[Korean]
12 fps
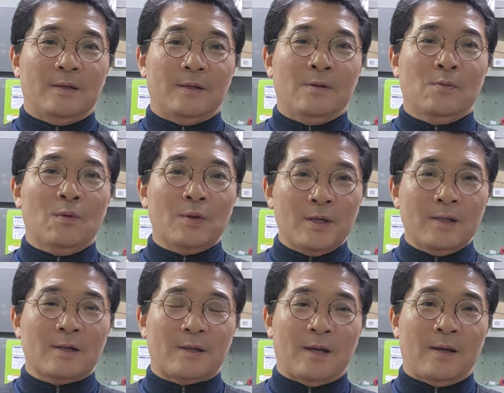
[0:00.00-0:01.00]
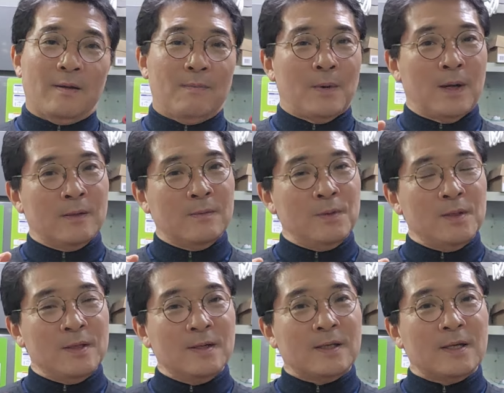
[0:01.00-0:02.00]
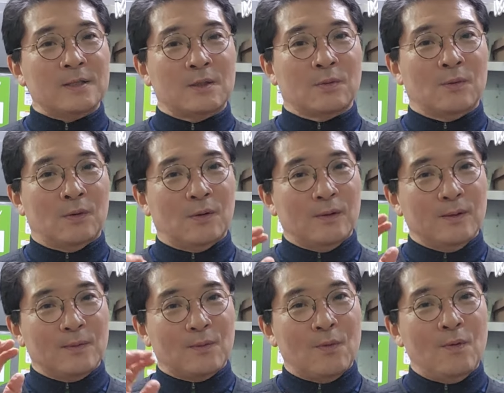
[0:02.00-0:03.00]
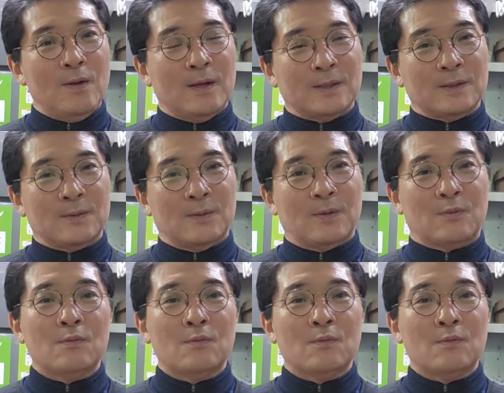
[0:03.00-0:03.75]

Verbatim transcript: 7, 8개, 많으면 10개 정도 올려가지고